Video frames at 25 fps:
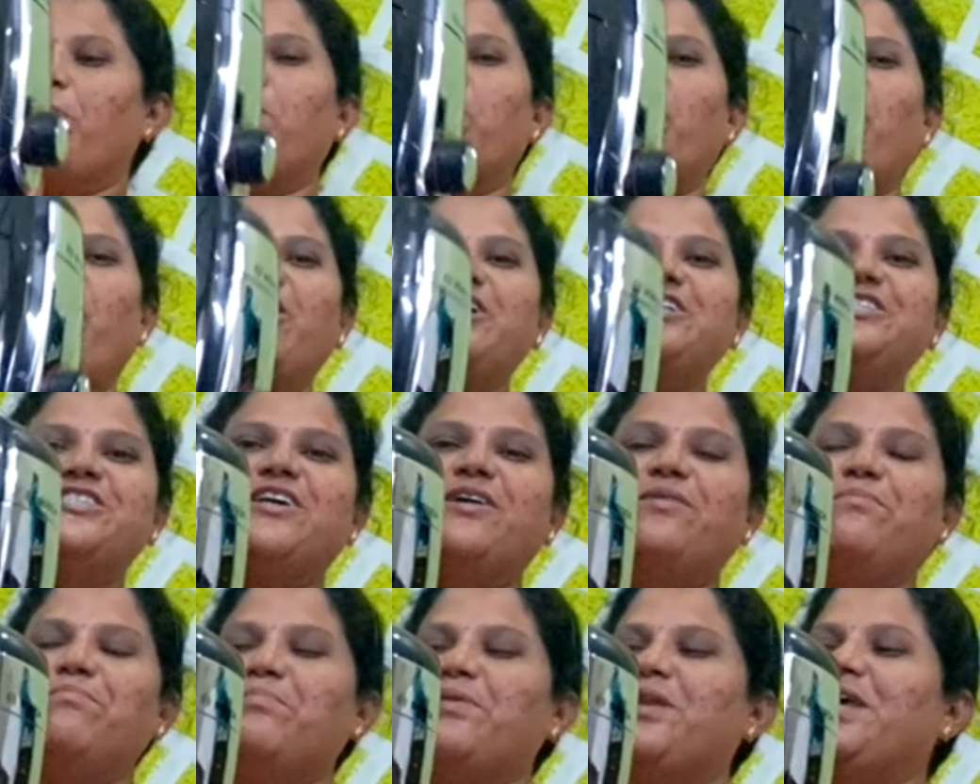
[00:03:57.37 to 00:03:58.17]
బాయ్స్
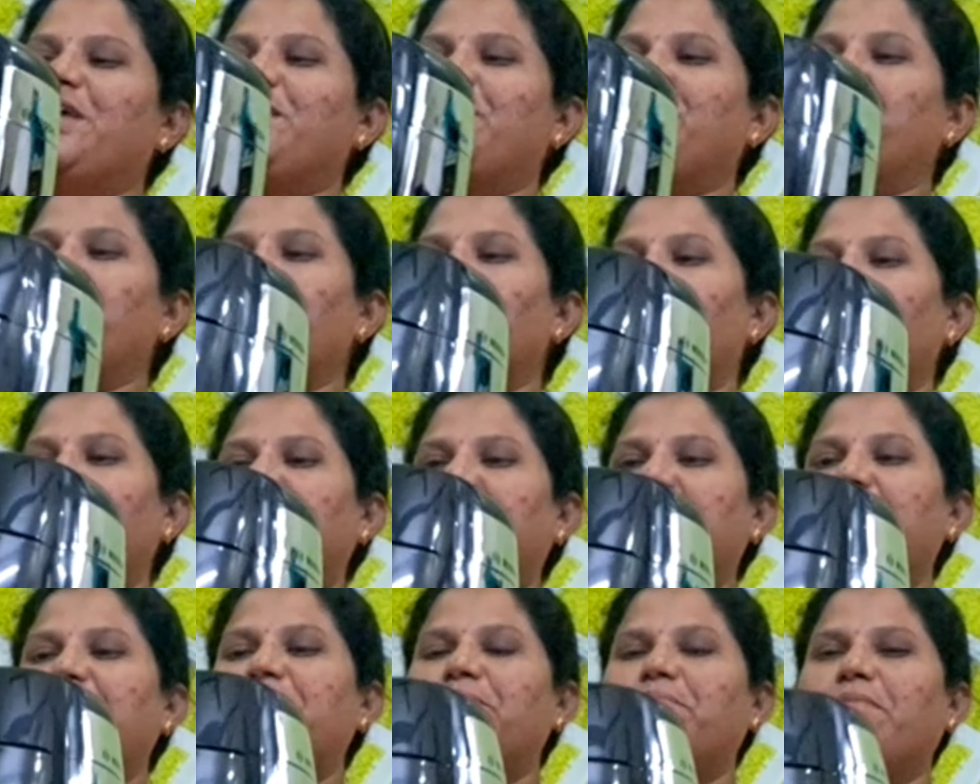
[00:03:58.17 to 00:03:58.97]
కంపెనీది
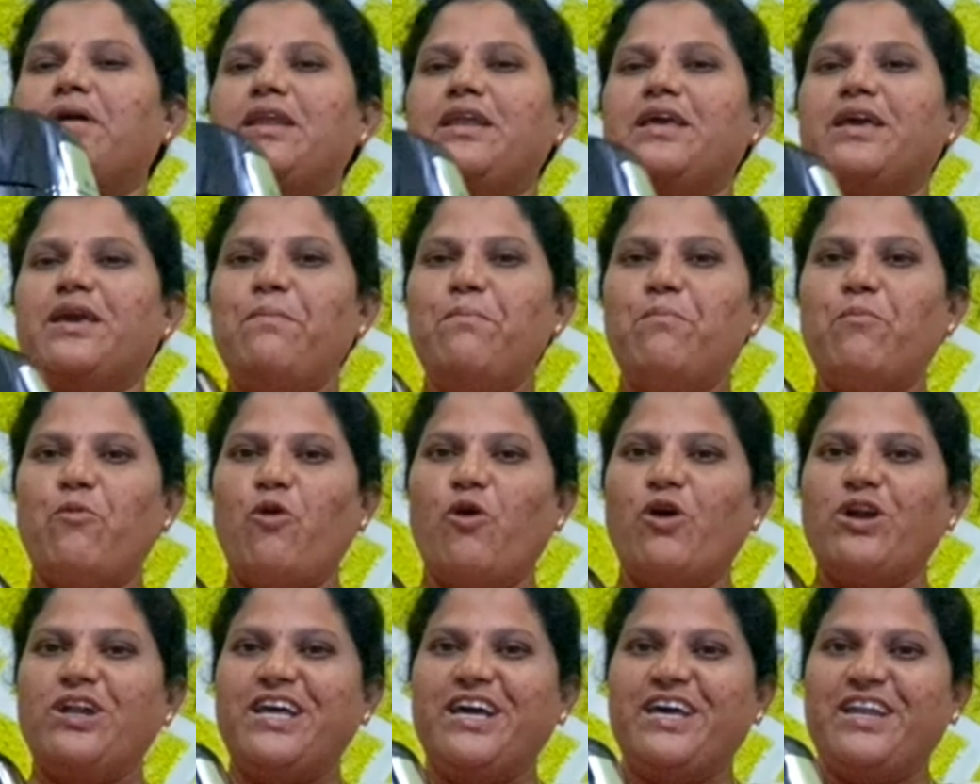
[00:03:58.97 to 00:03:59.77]
మెయిన్ మనకి
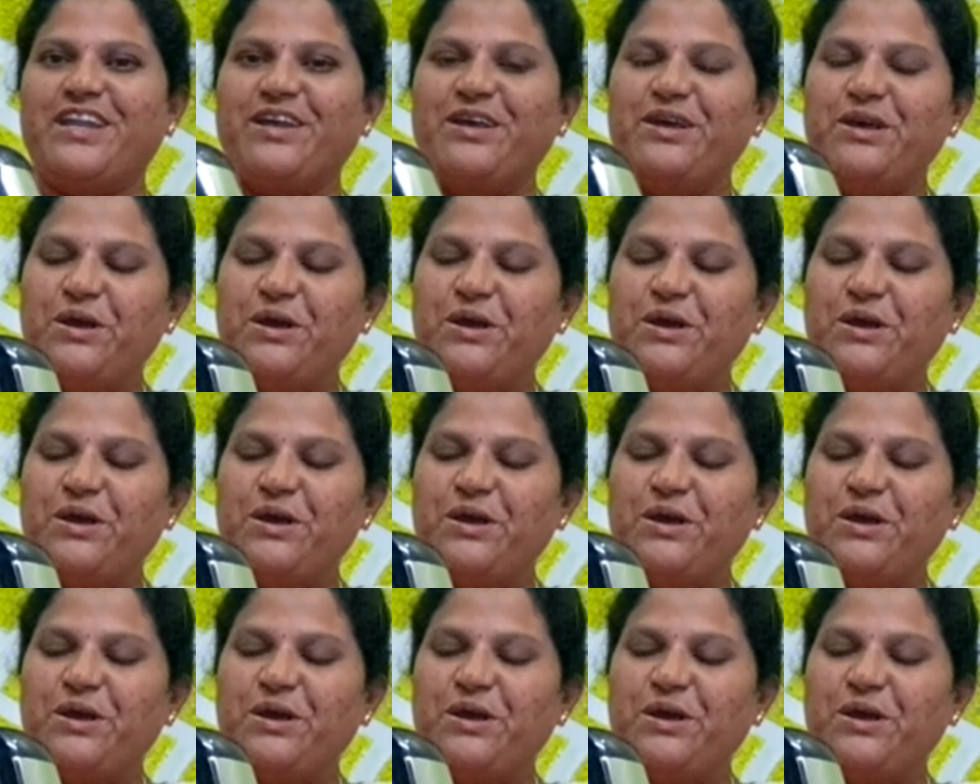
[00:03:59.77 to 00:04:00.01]
మోటార్